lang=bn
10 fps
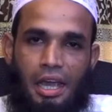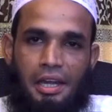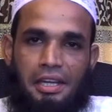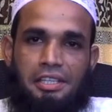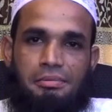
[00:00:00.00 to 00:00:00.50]

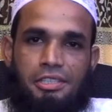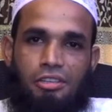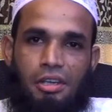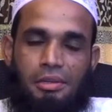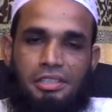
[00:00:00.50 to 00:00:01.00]
আর একটি
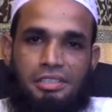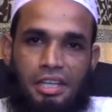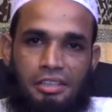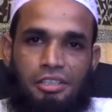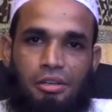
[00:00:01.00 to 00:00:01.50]
বিষয় আমাদের
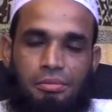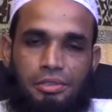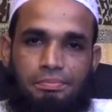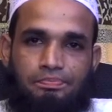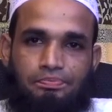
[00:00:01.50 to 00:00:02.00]
জানতে হবে
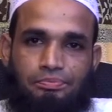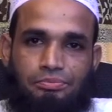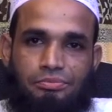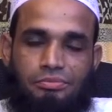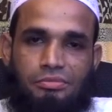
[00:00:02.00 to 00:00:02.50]

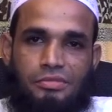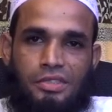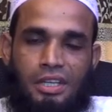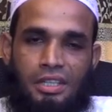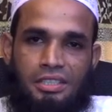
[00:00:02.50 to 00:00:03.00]

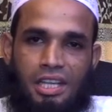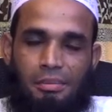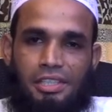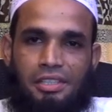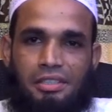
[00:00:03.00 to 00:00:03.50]
যে
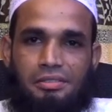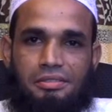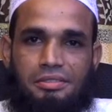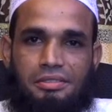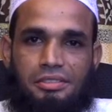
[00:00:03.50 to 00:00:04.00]
আমাদের
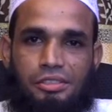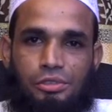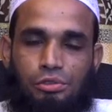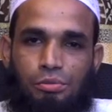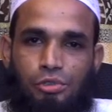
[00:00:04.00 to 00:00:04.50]

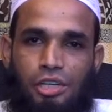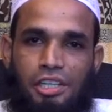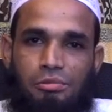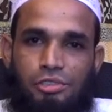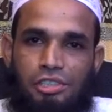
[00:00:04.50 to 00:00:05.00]
শুধু
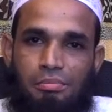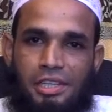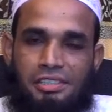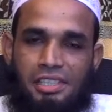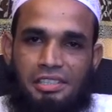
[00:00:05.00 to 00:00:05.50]
বোখারি মুসলিম
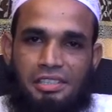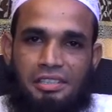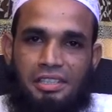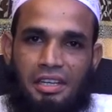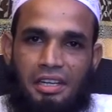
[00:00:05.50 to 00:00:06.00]
বা
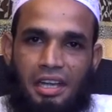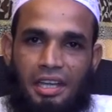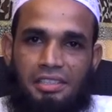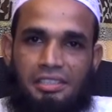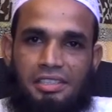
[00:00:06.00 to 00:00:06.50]
সিয়াসত্তার
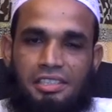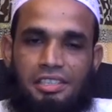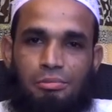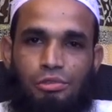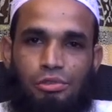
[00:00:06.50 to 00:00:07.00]
হাদিসের
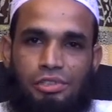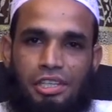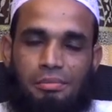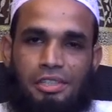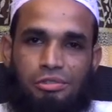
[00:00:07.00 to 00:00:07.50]
কিতাবগুলোকেই
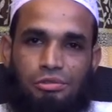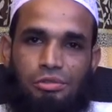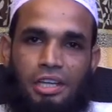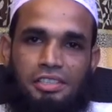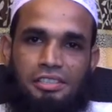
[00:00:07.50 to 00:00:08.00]
আমরা শুধু
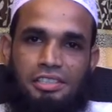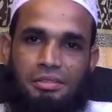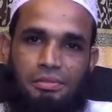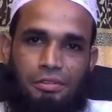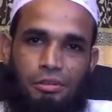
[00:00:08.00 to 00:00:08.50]
হাদিস
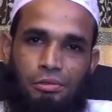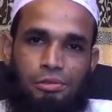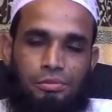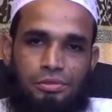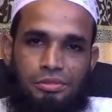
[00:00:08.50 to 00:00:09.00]
হিসাবে ফলো
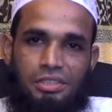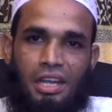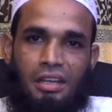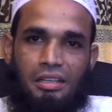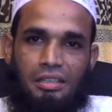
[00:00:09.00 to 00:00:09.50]
করব
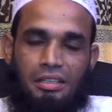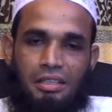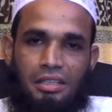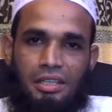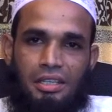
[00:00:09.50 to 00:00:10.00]
না
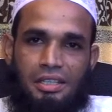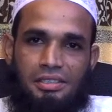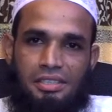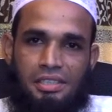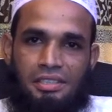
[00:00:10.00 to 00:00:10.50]

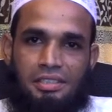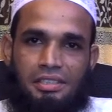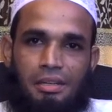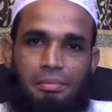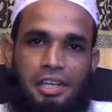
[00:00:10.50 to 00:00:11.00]

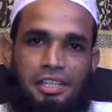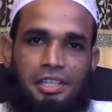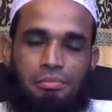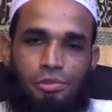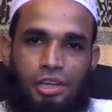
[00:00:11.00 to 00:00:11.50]
সিয়াসিত্তার বাইরে
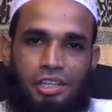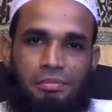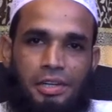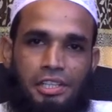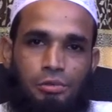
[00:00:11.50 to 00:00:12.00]
বোখারির
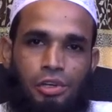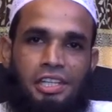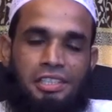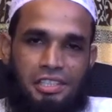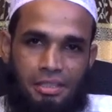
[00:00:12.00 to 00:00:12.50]
বাইরে
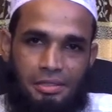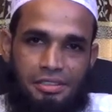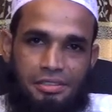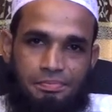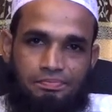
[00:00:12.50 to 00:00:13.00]
অনেক কিতাব আছে